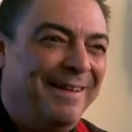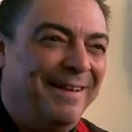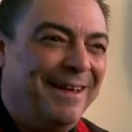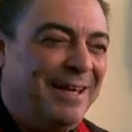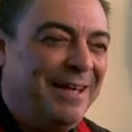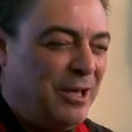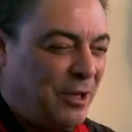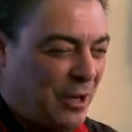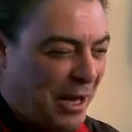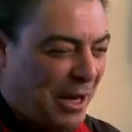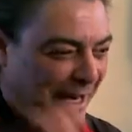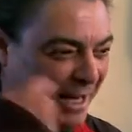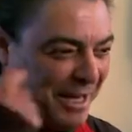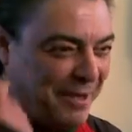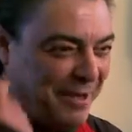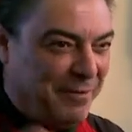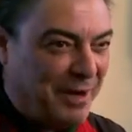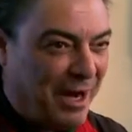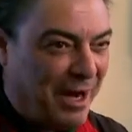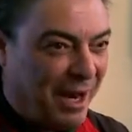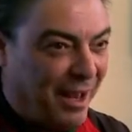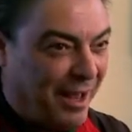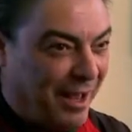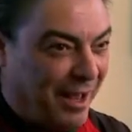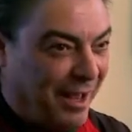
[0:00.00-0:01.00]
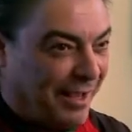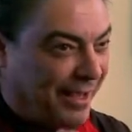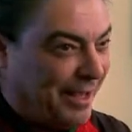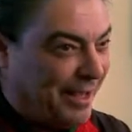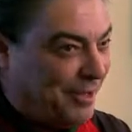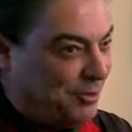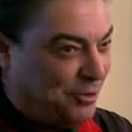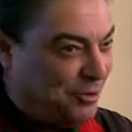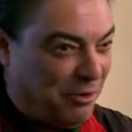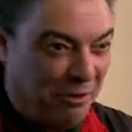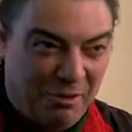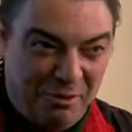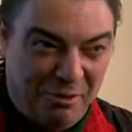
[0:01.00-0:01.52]
Y la libra, que
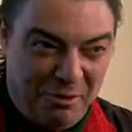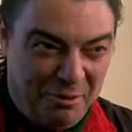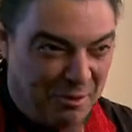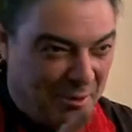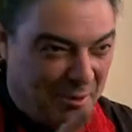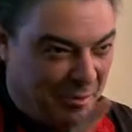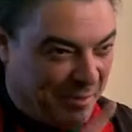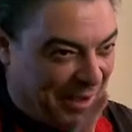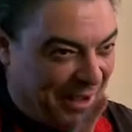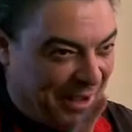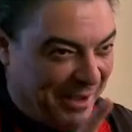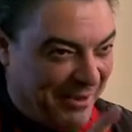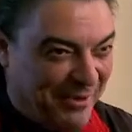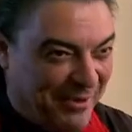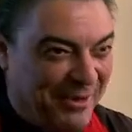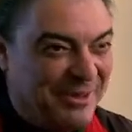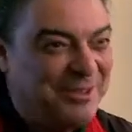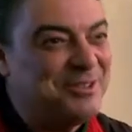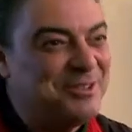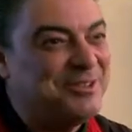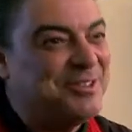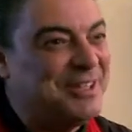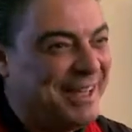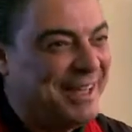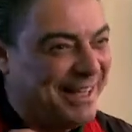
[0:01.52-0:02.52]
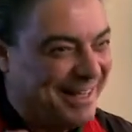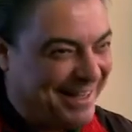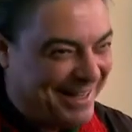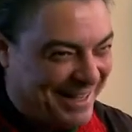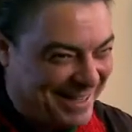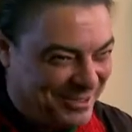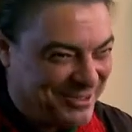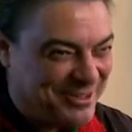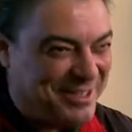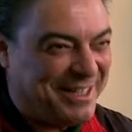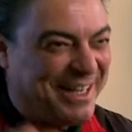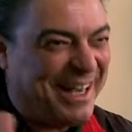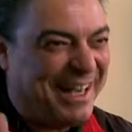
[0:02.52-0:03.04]
ellos no son europeos, ellos sí que,
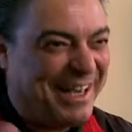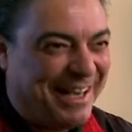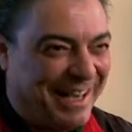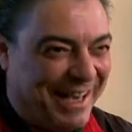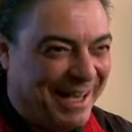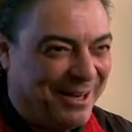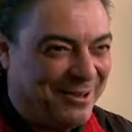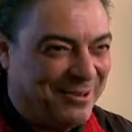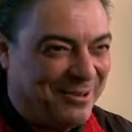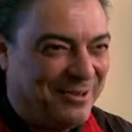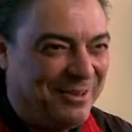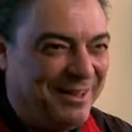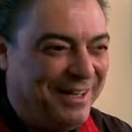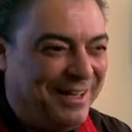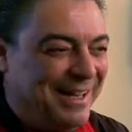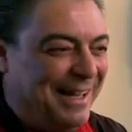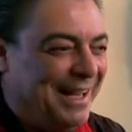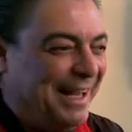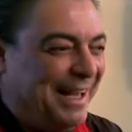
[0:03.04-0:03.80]
ellos sí que es caro.